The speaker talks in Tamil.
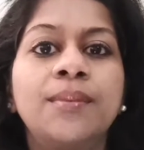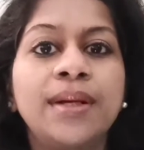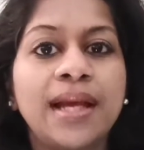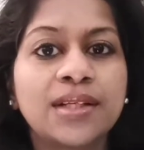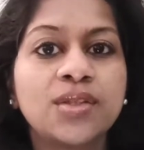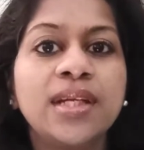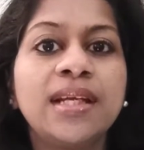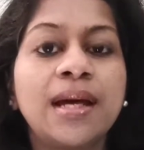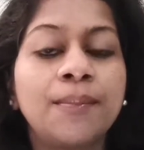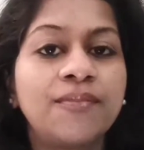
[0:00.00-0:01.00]
வெல் ஆக்சுவலி
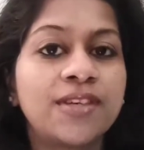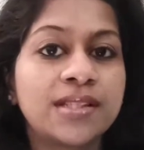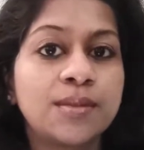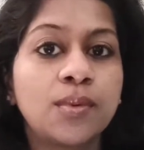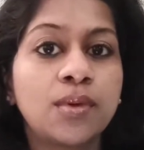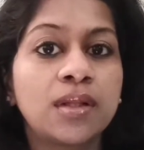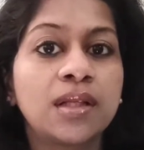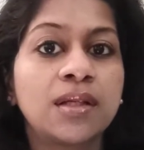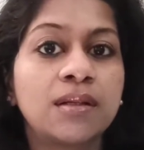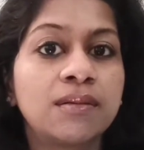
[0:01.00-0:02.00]
நான் ஃபஸ்ட்டு போட்டிருந்த
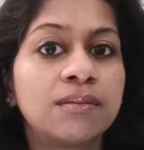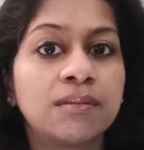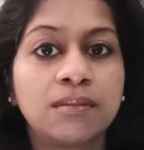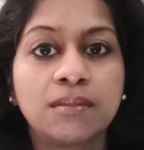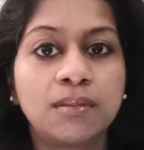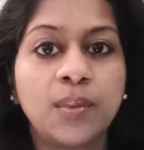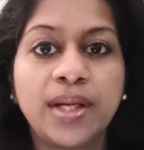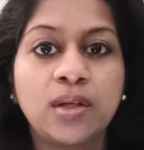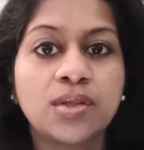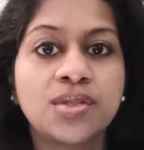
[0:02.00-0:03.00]
அந்த
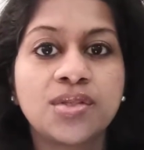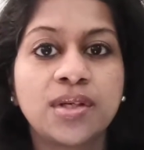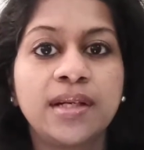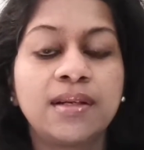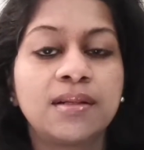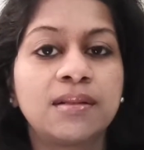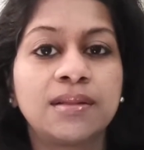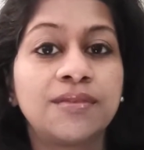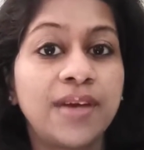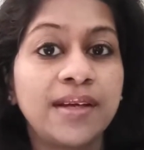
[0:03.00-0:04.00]
வெயிட் லாஸ் ஜேர்னி
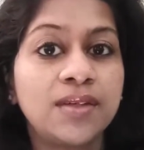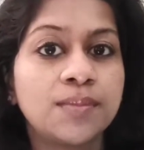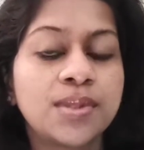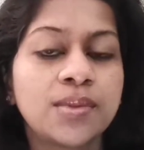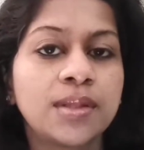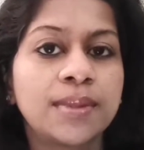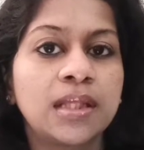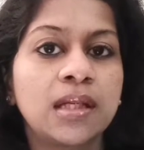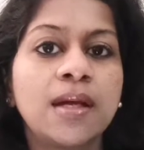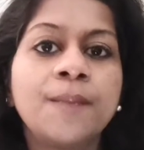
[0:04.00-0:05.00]
அந்த ஃபைவ் டிப்ஸ் வந்து
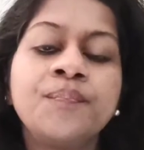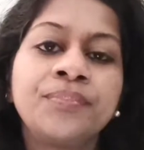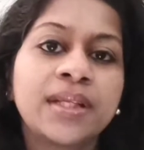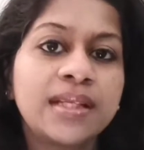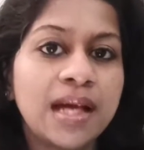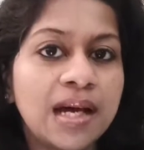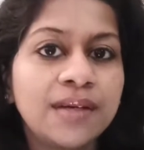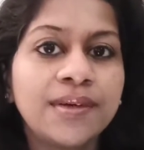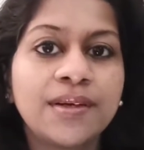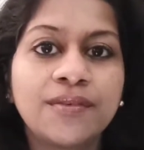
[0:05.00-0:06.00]
பார்த்திங்கன்னா
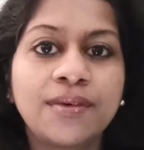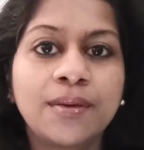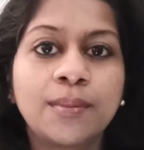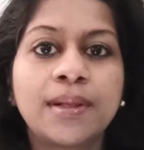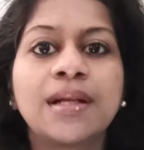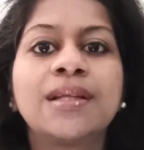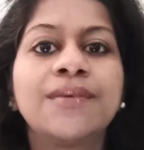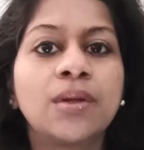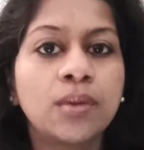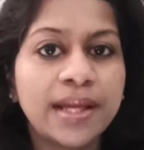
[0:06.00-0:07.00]
யார் வேணாலும் ஃபாலோ பண்ணலாம் அது
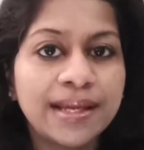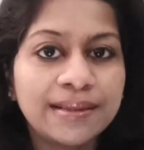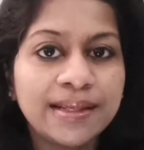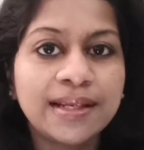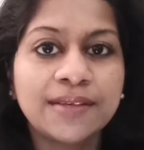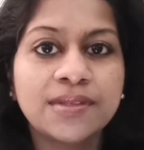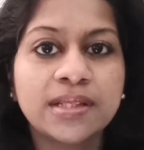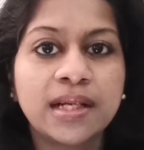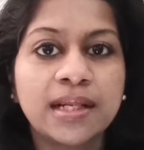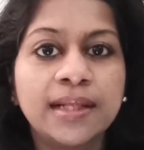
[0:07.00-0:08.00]
வெறும் ஒரு ஹெல்தி லைஃப்
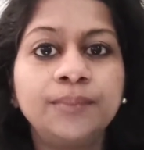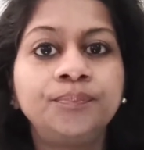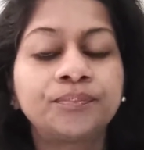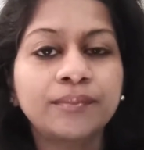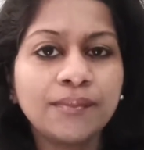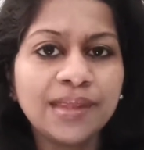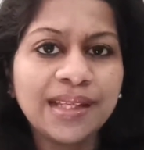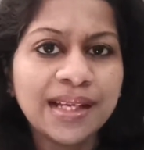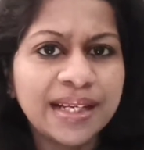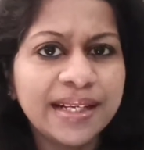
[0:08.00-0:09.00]
ஸ்டைல் தான்
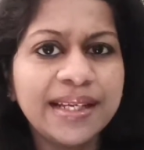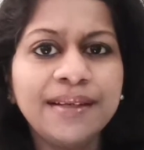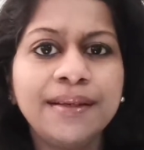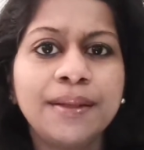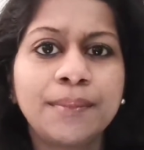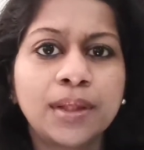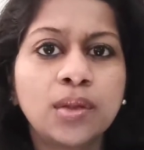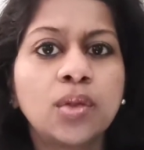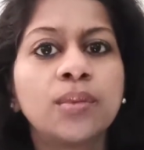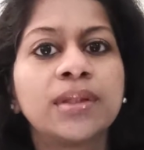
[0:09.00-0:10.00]
க்ரீன் டீயை
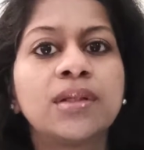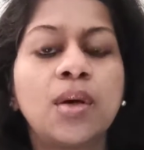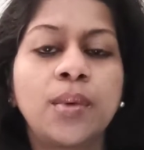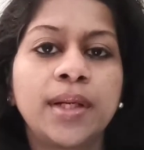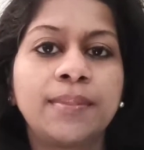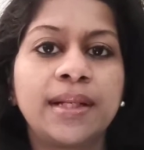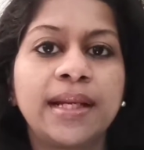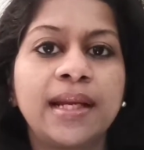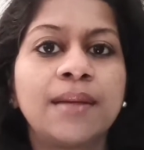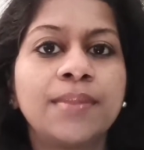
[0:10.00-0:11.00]
மட்டும் வந்து அவாய்ட்
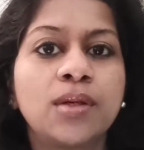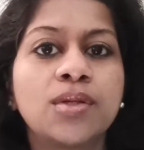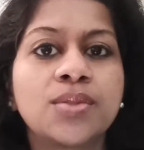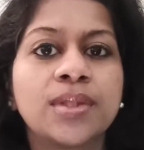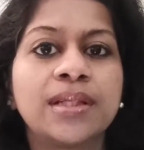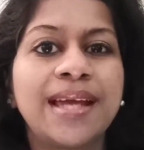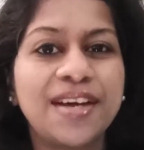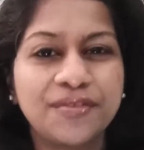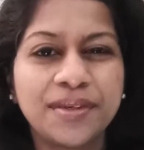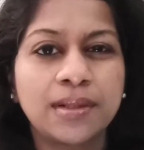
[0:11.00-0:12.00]
பண்ணிக்கலாம் பிகாஸ் வந்து
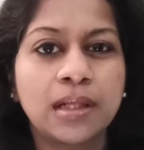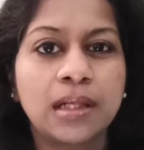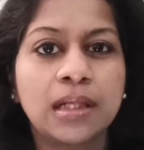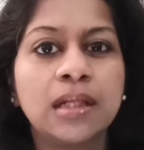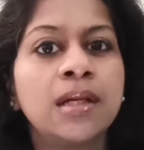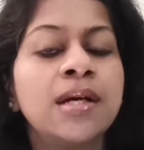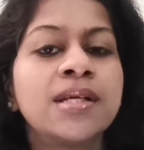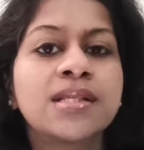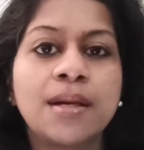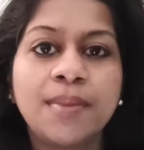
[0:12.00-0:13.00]
கேஃபின் இருக்கனால
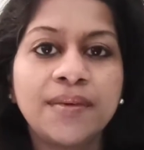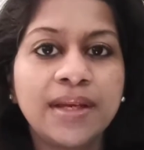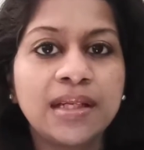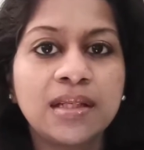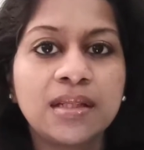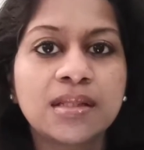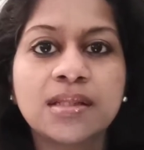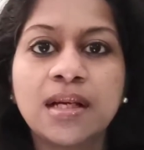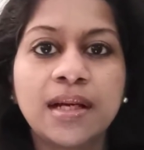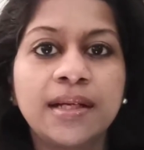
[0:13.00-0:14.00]
ஸோ அபவ் எயிட்டீன்
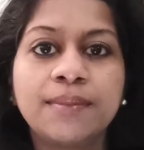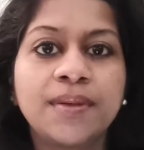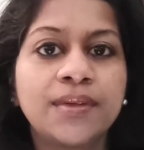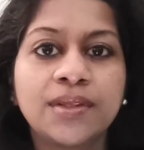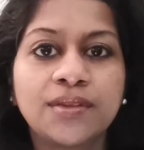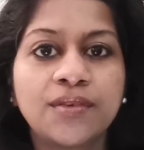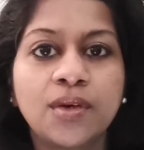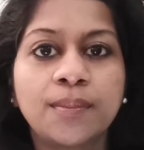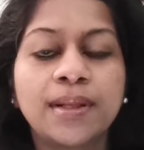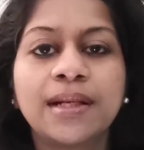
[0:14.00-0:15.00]
இயர்ஸ்னால் கண்டிப்பாக வந்து அதை
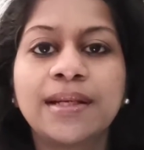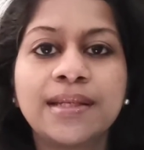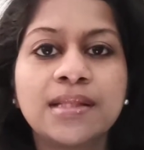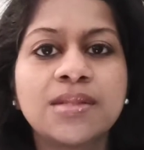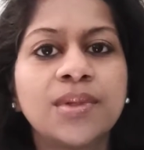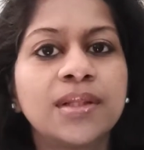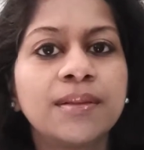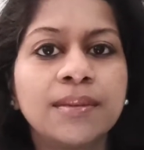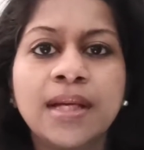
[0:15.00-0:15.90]
ஃபாலோ பண்ணலாம் கிட்ஸ் வந்து